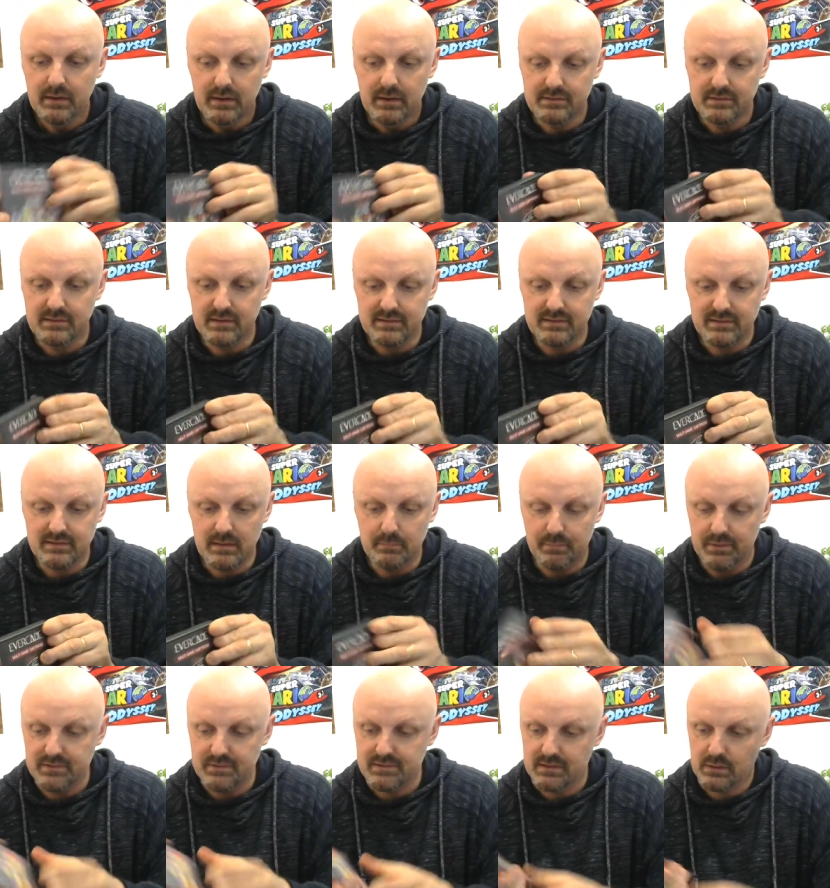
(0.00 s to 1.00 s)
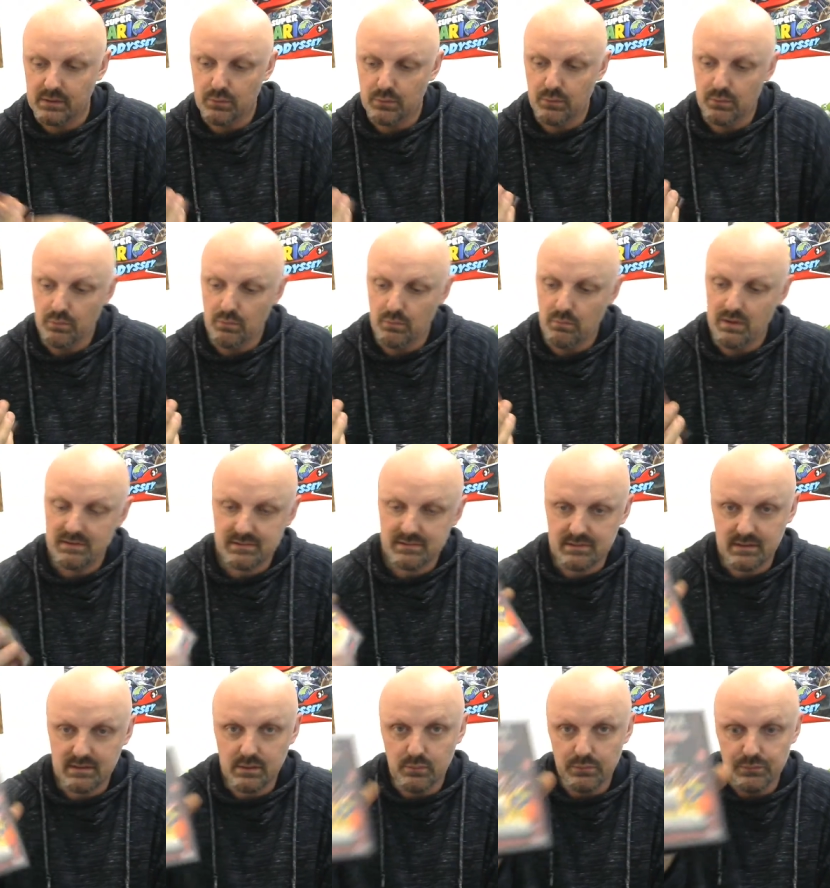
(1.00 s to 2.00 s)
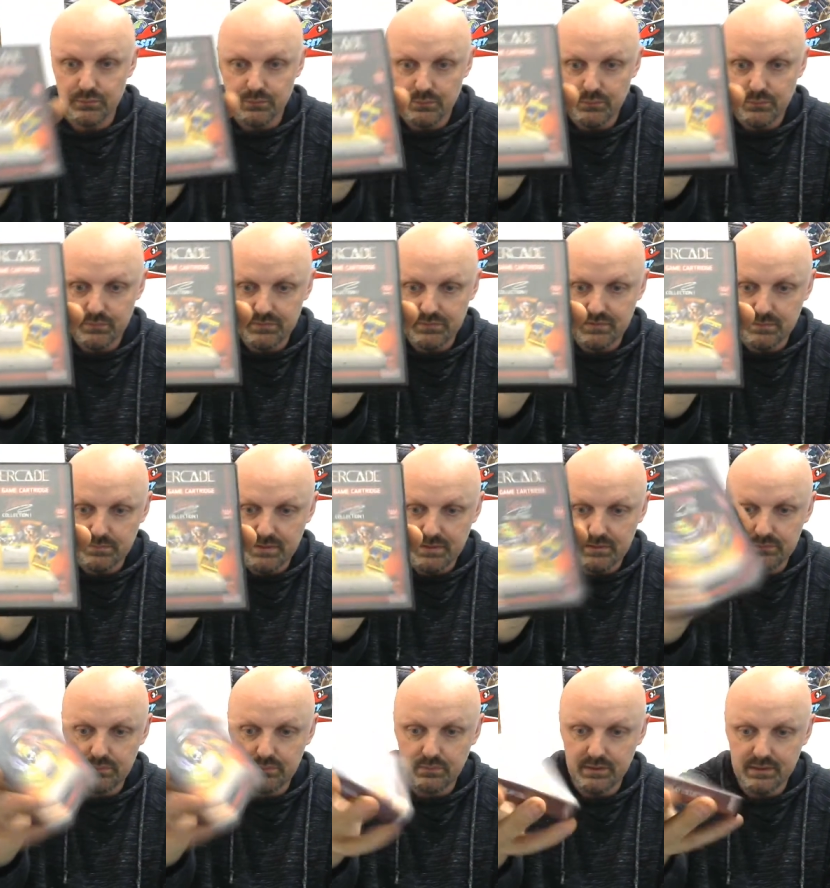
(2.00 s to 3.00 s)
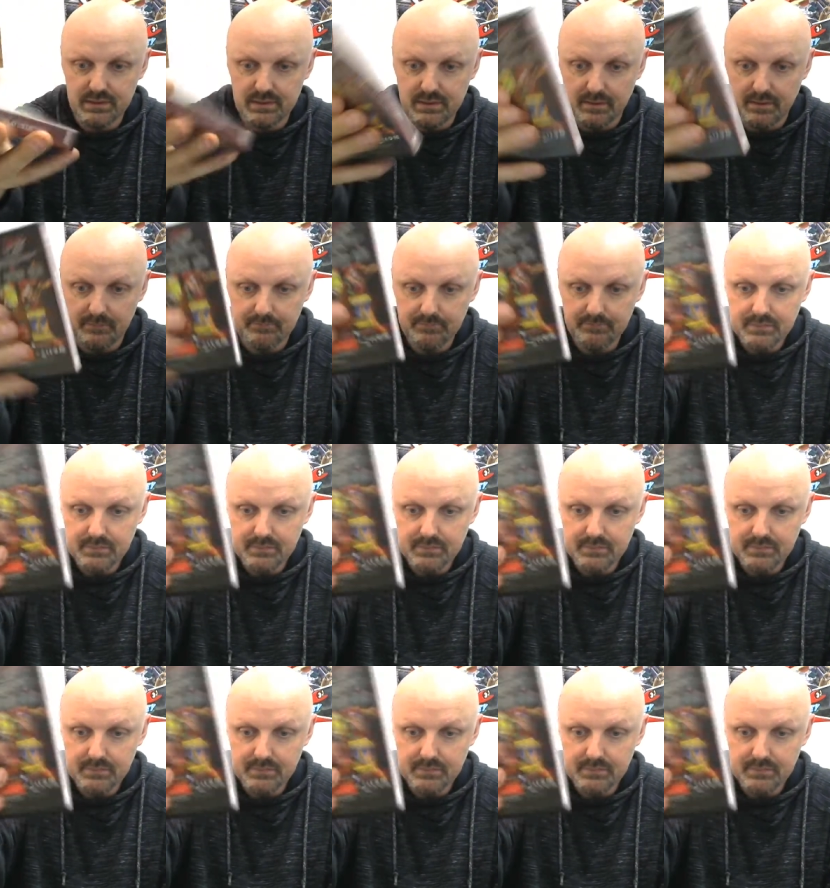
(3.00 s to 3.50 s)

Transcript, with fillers: Et ce qui est sympa, c'est qu'au moins c'est costaud, c'est bien solide.